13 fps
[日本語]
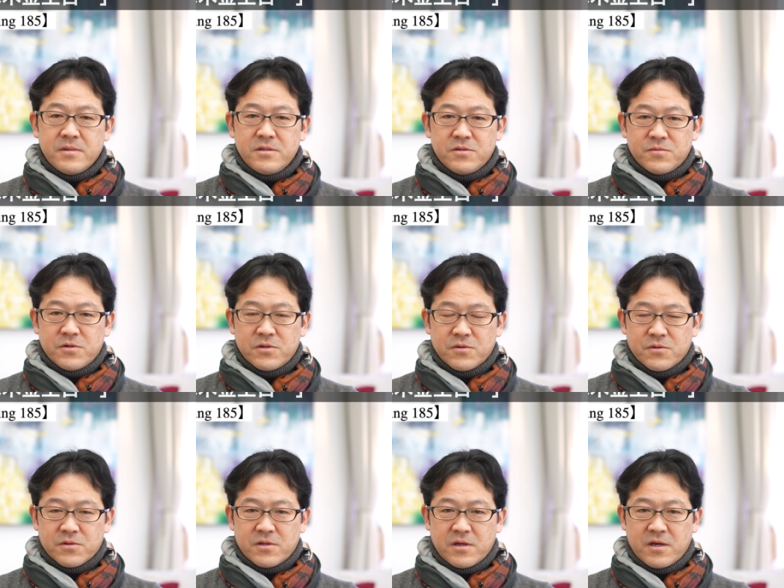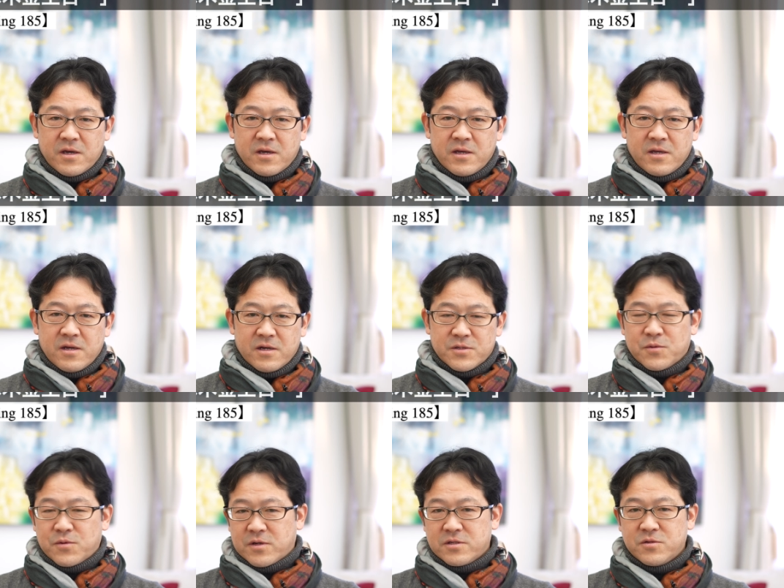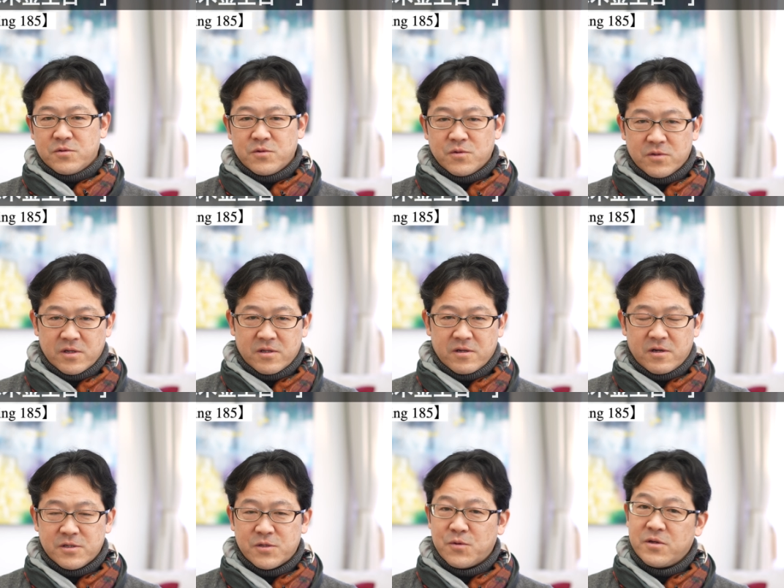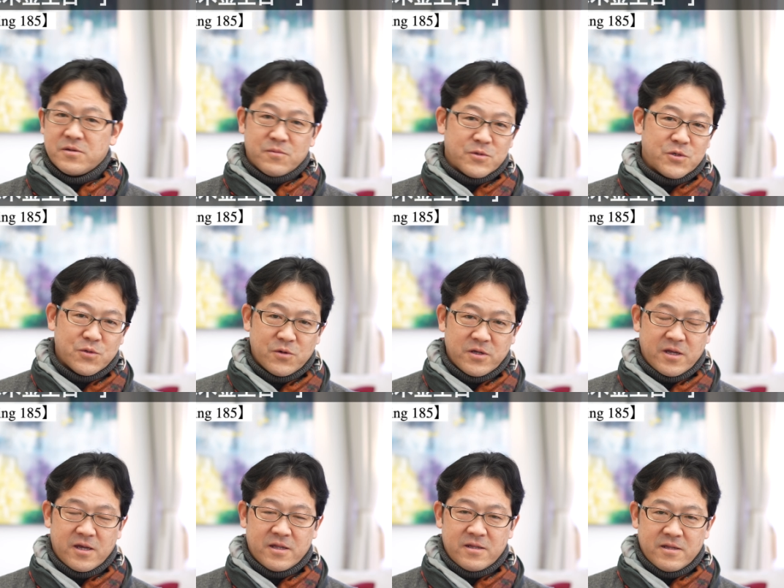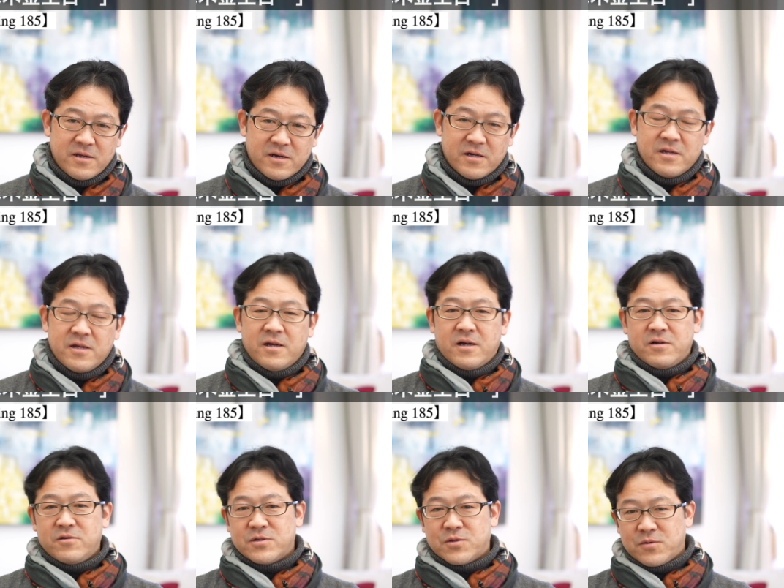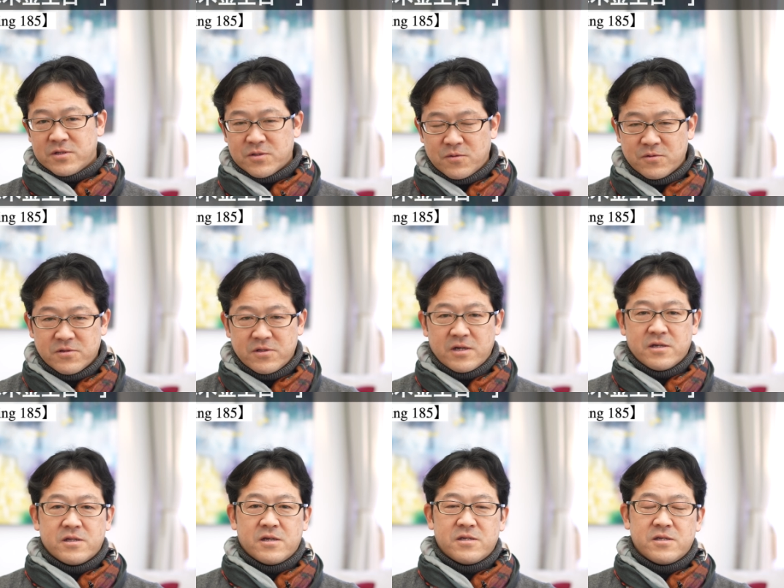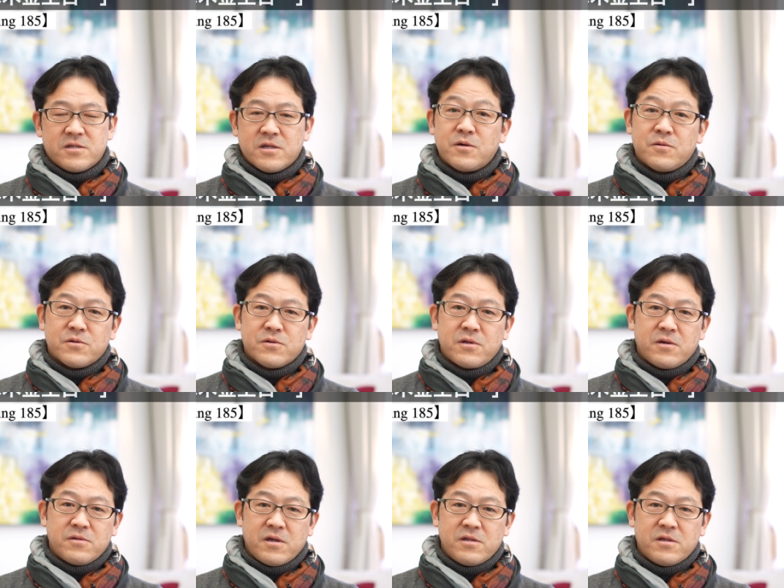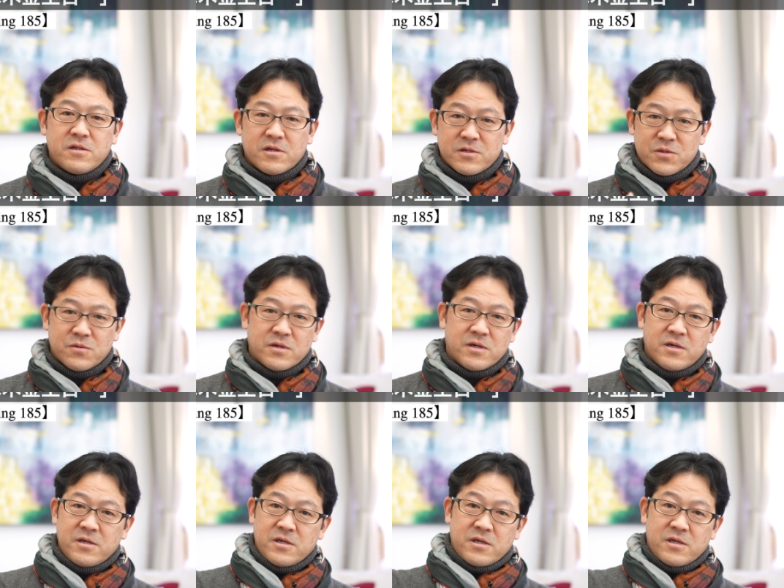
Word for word: 自分にとってあそれが重要だとあそれ面白いねああるいはそれはすごく大切なことだよねって言ったらそれは